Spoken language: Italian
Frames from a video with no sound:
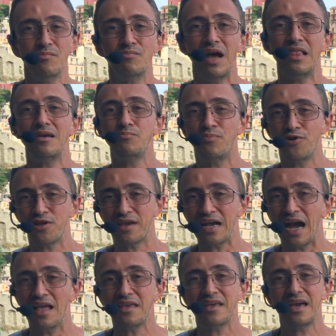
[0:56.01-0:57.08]
ma
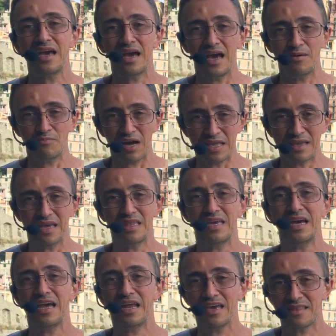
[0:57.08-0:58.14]
l'importante è
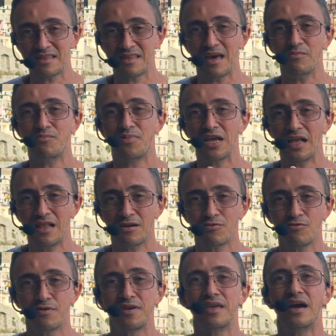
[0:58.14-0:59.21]
mantenere sempre la
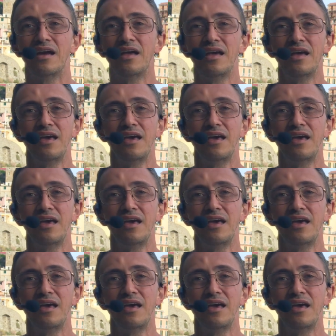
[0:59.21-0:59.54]
rotta,